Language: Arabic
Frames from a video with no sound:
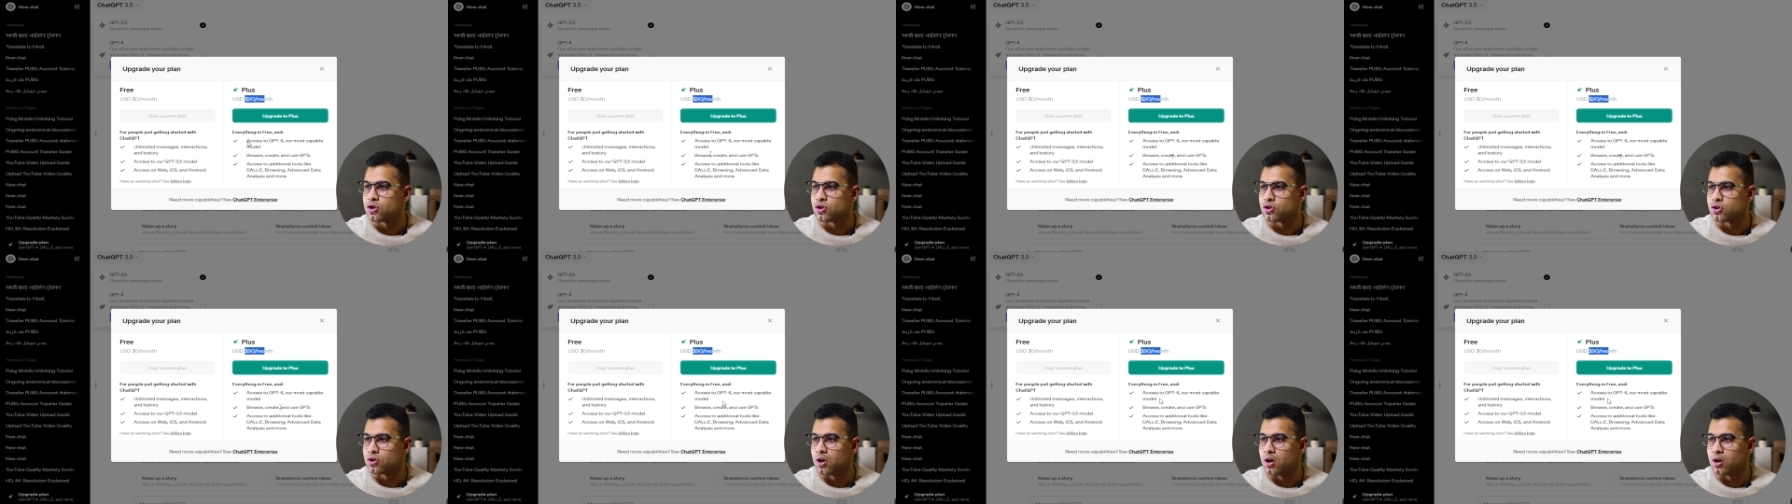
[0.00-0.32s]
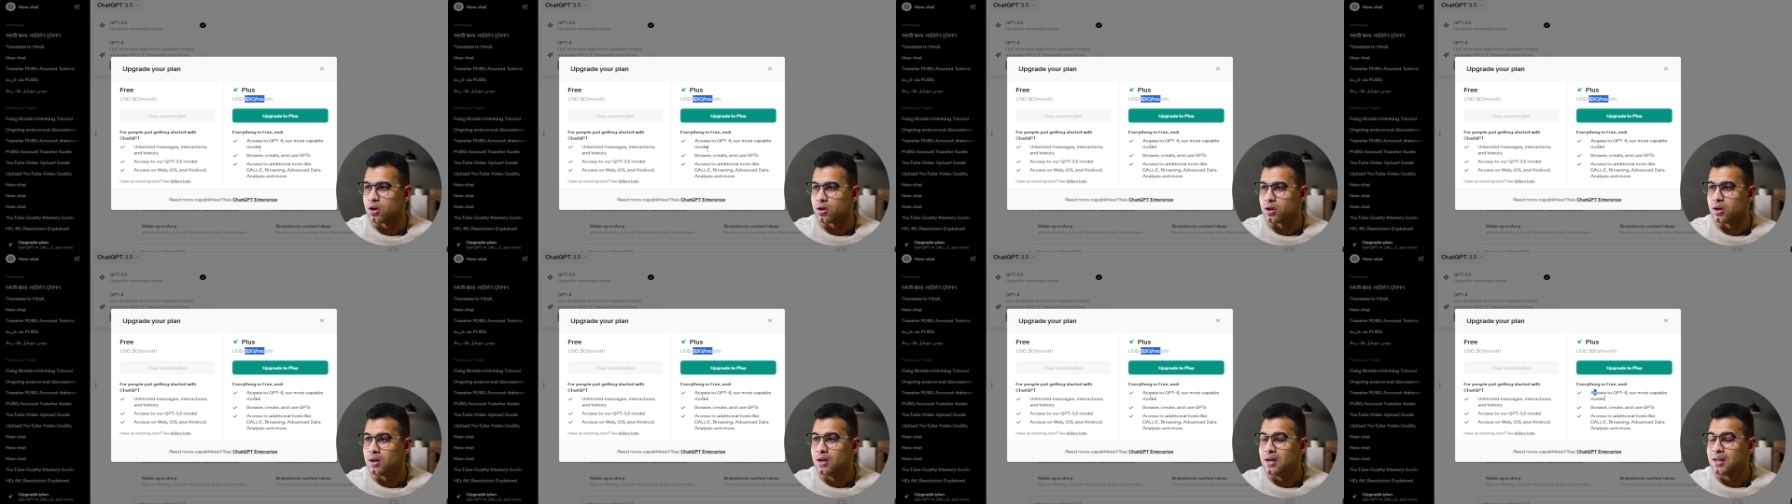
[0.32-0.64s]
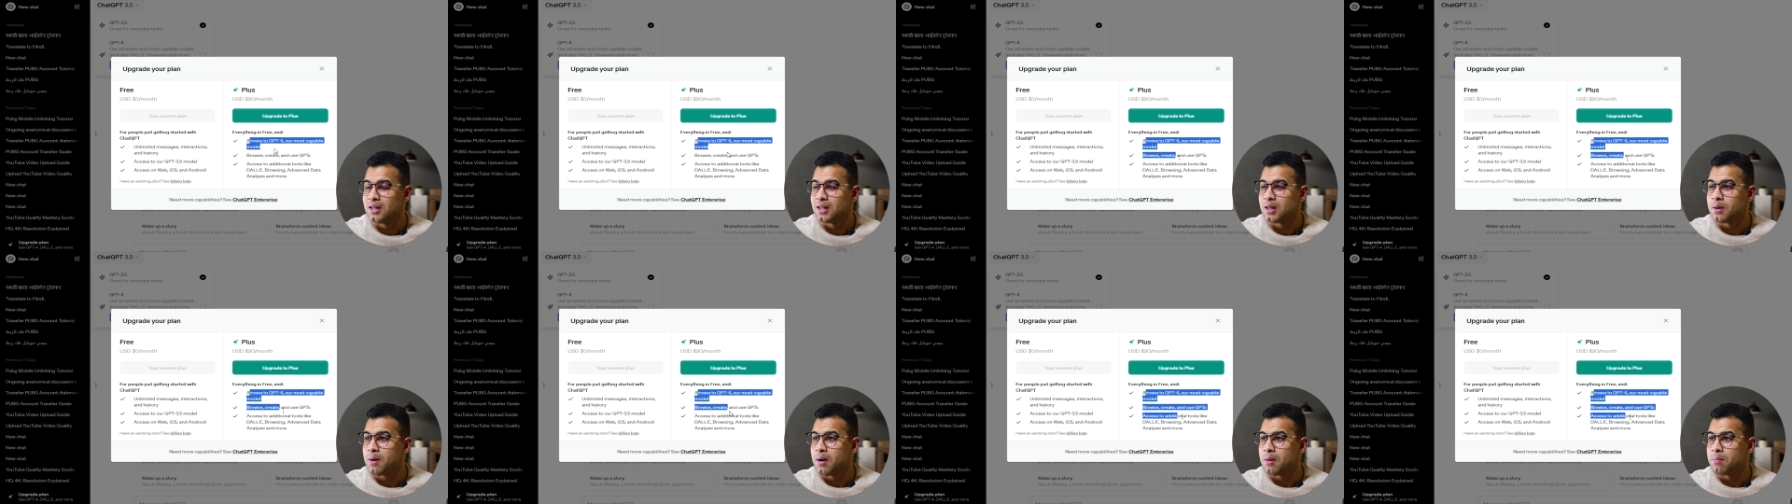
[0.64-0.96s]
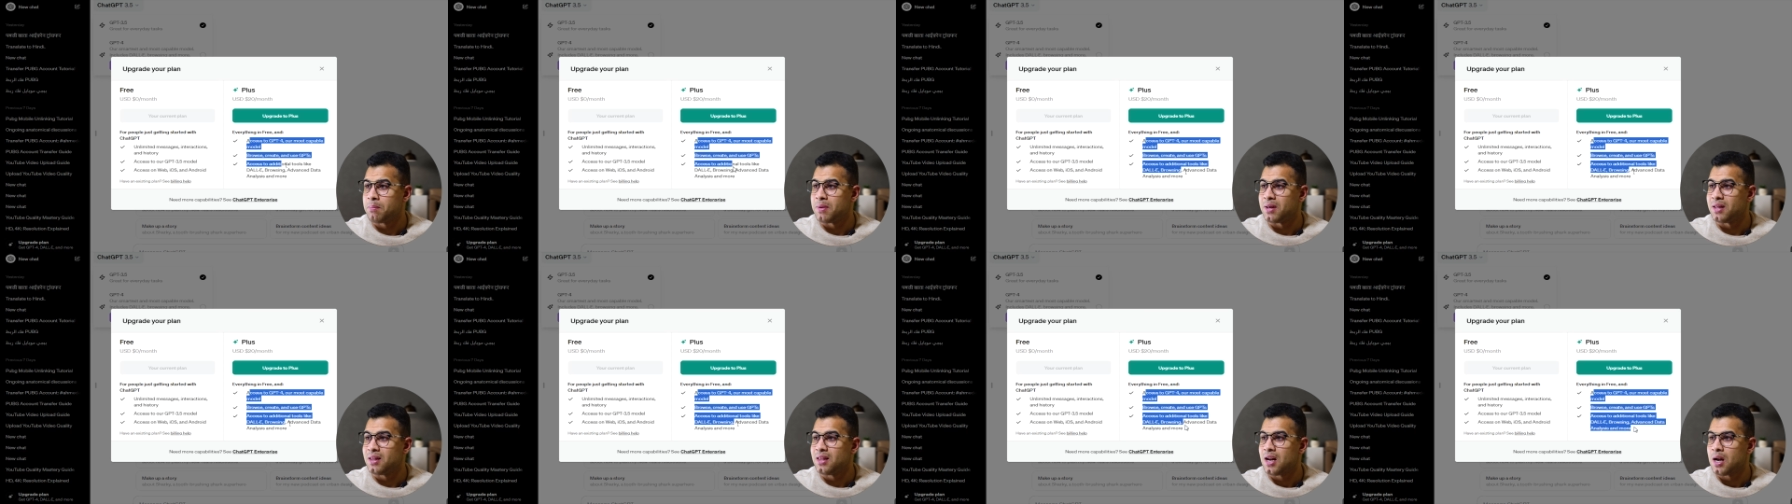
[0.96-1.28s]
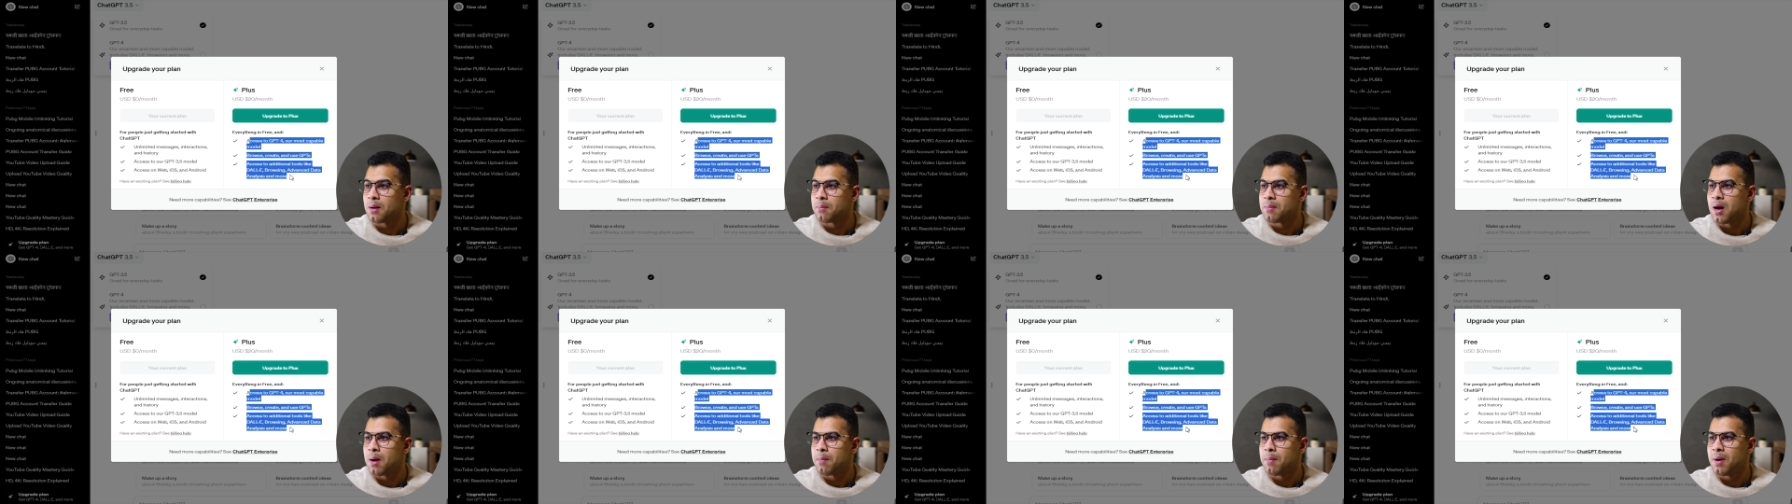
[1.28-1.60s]
الشهر طبعا
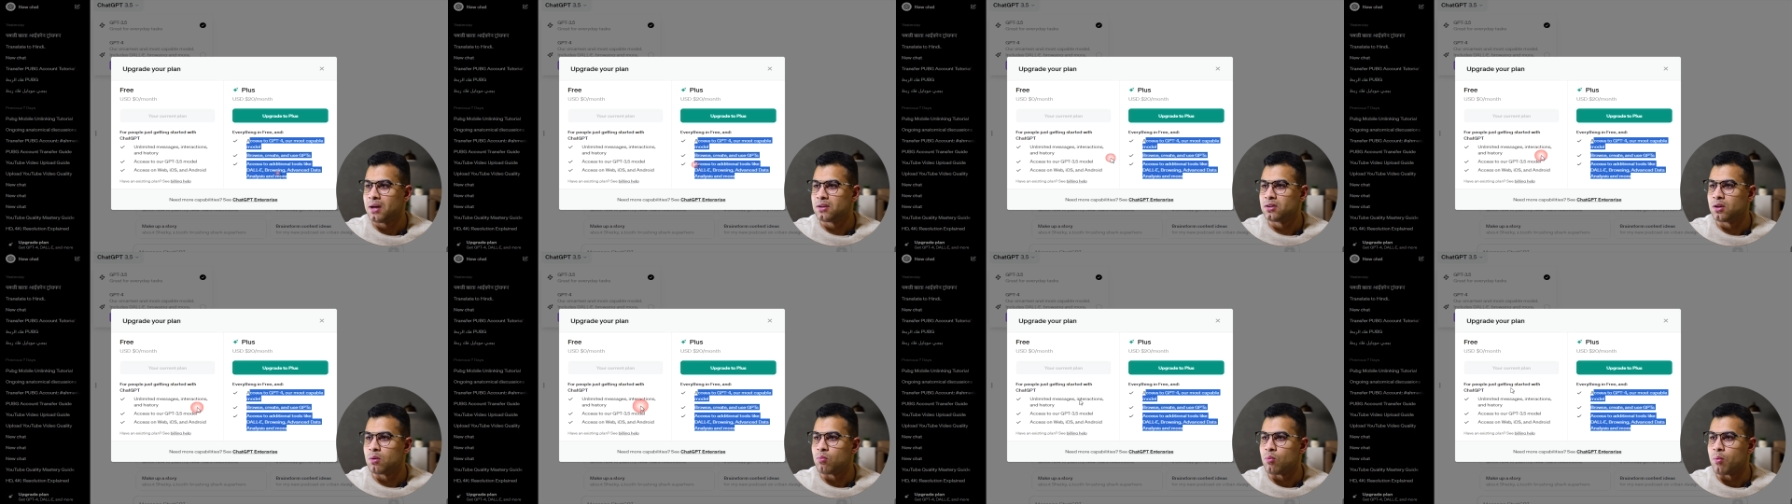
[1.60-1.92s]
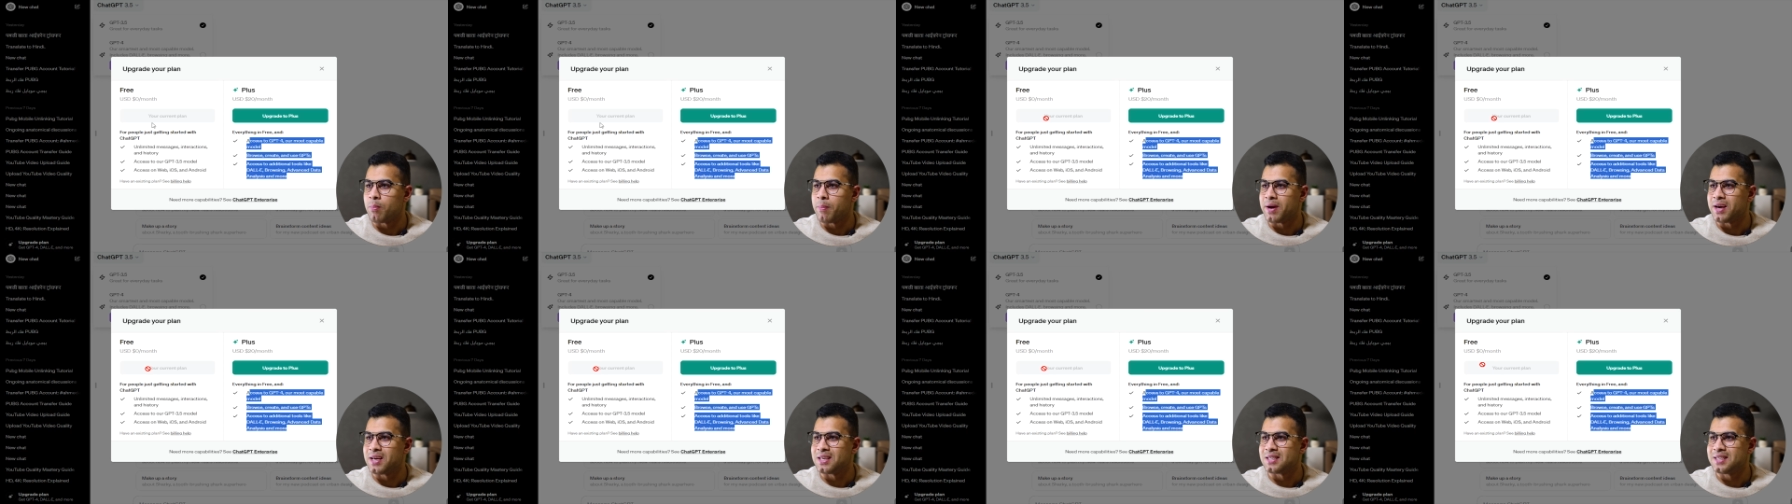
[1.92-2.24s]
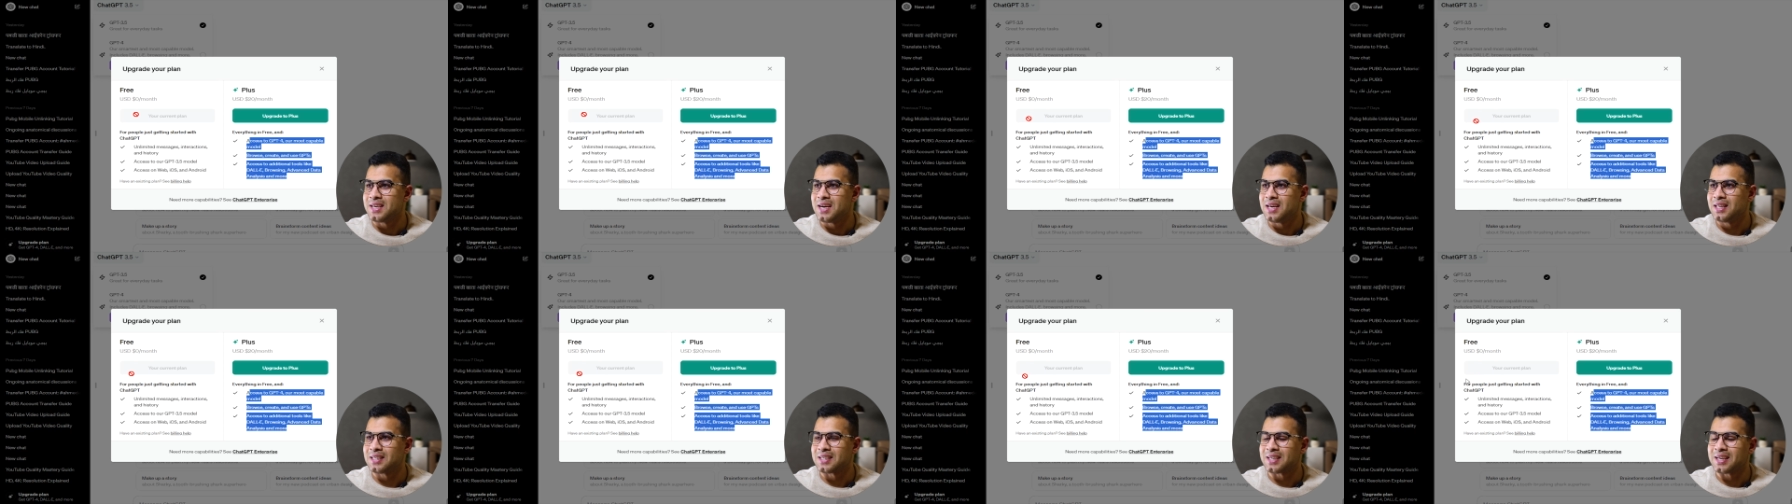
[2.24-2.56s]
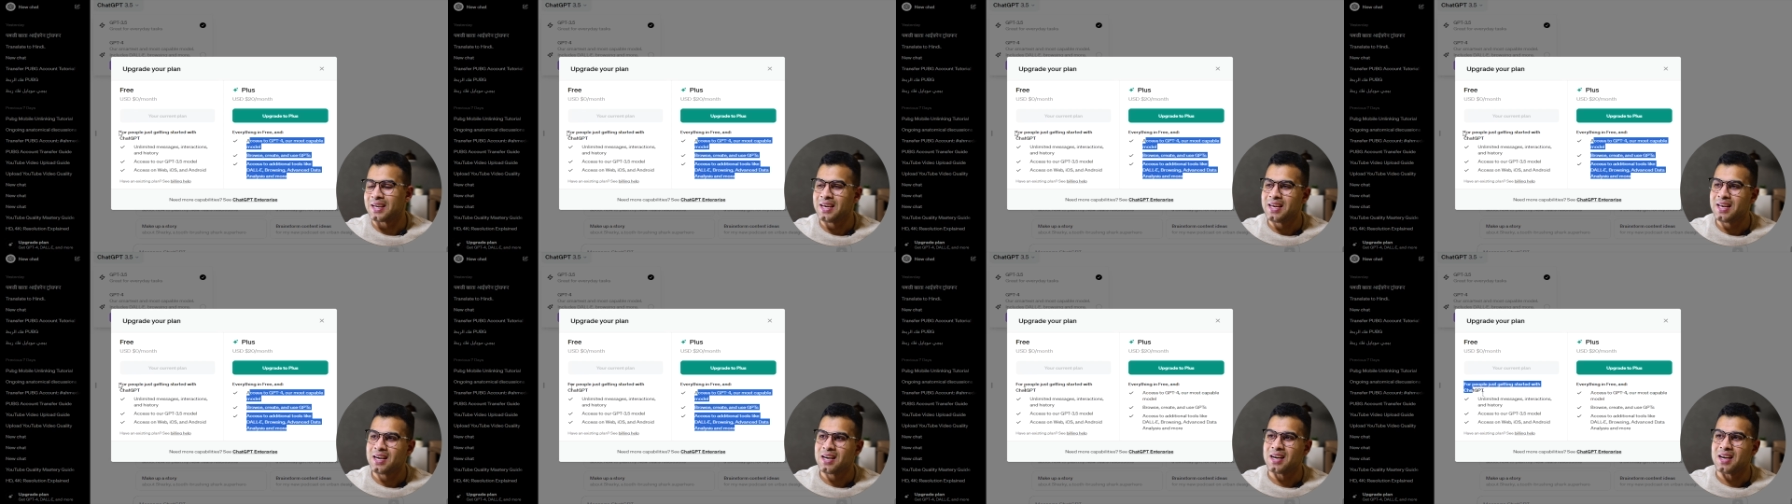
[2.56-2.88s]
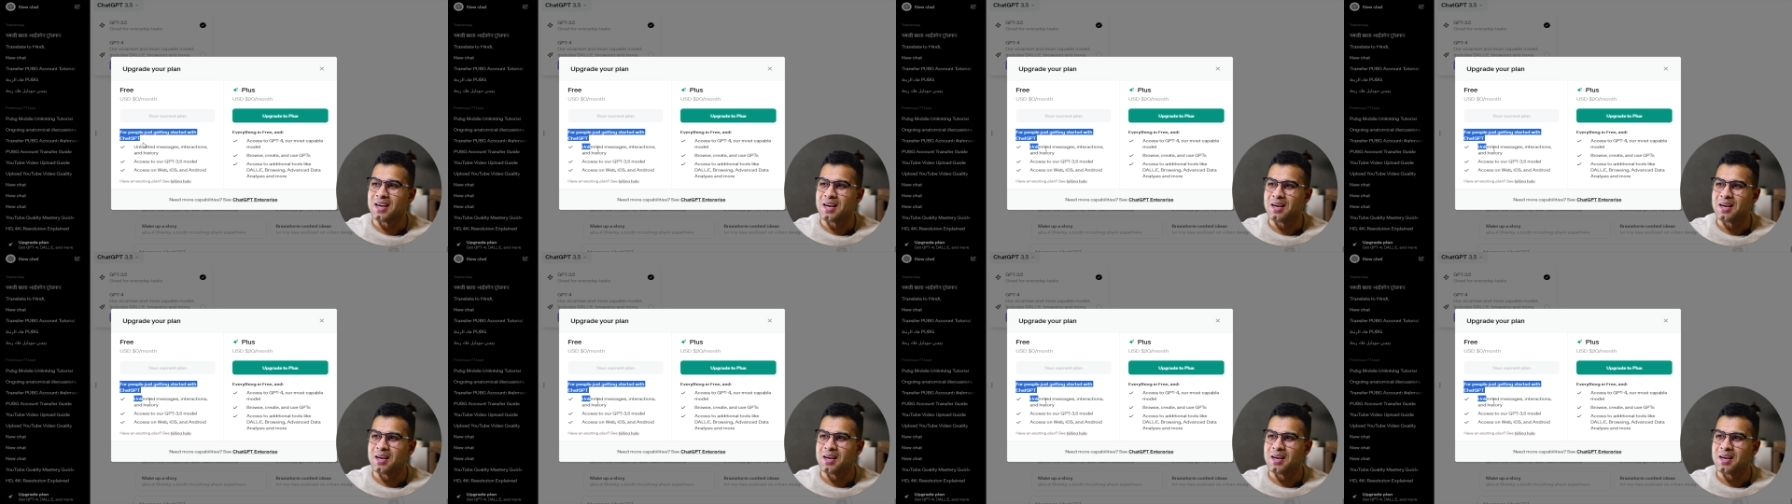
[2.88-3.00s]
بيديلك بقى بعض المميزات غير